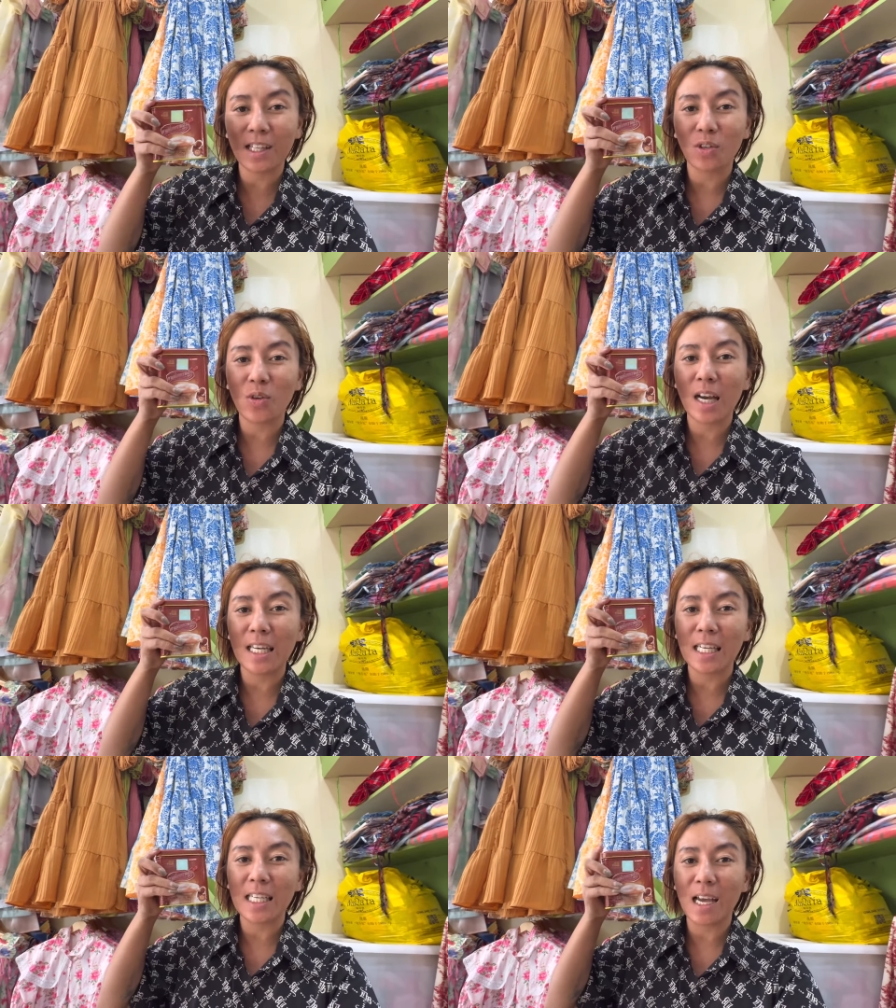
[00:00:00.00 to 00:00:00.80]
Ito yung
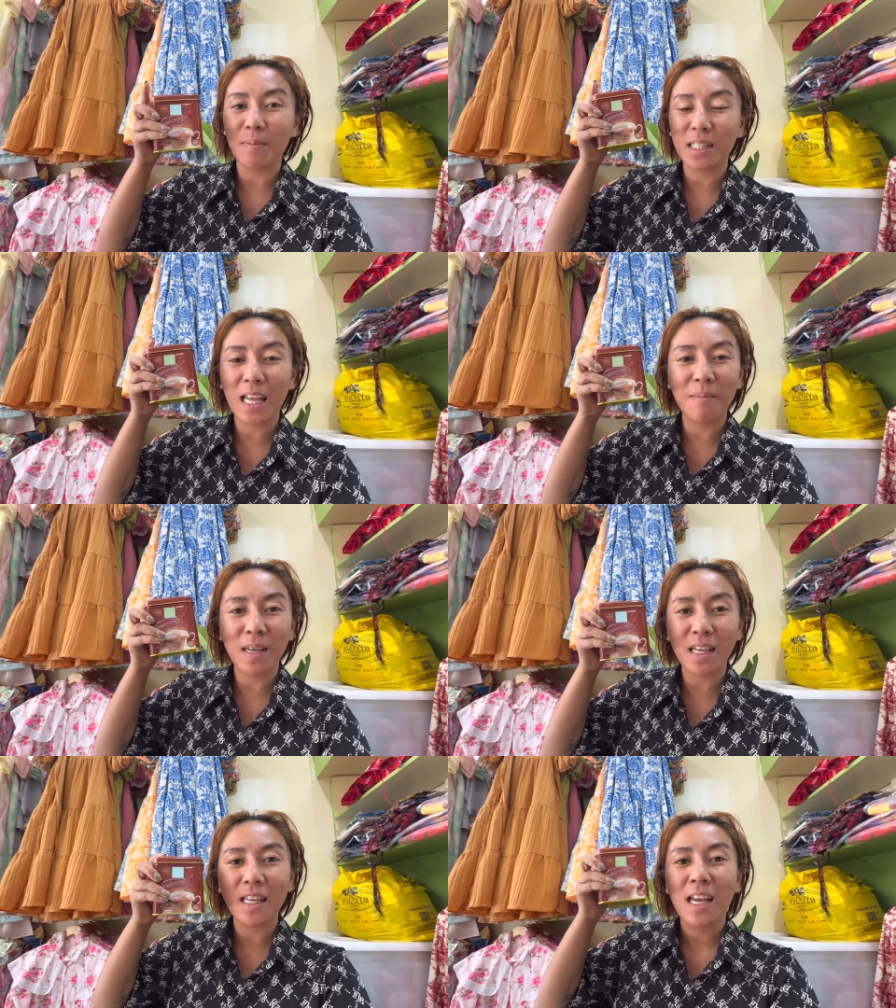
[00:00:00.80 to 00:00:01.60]
can na ginamit
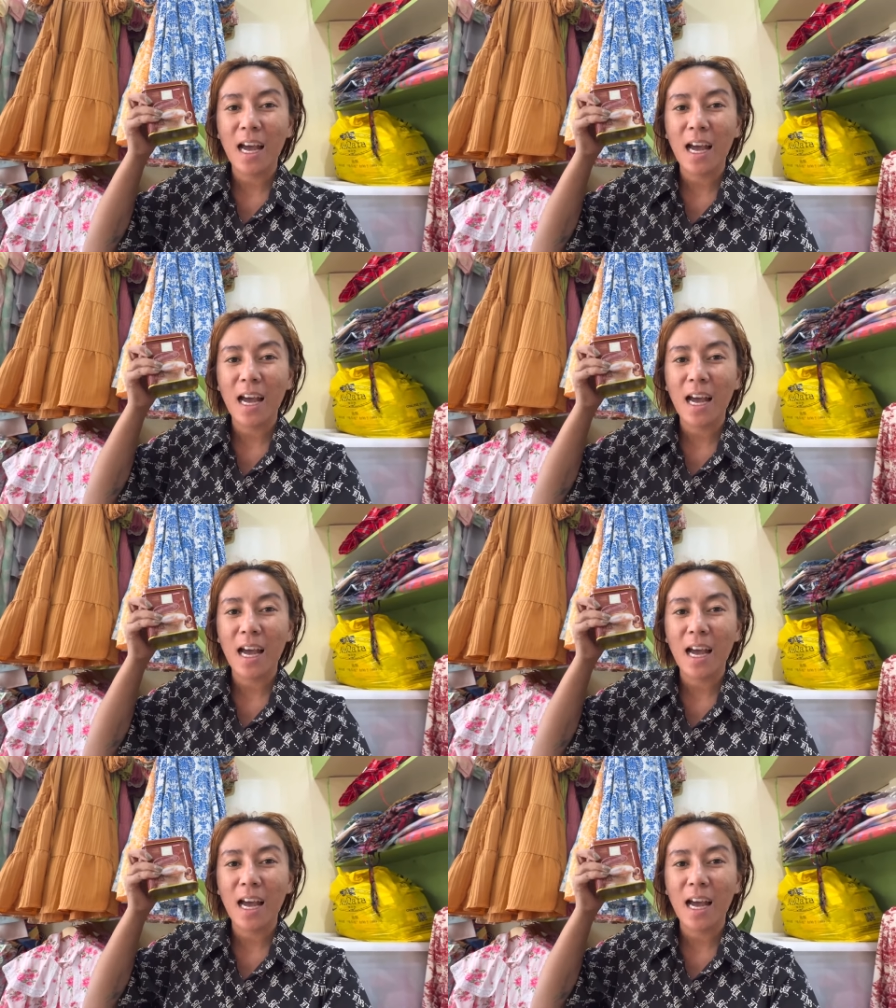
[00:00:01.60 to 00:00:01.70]
namin.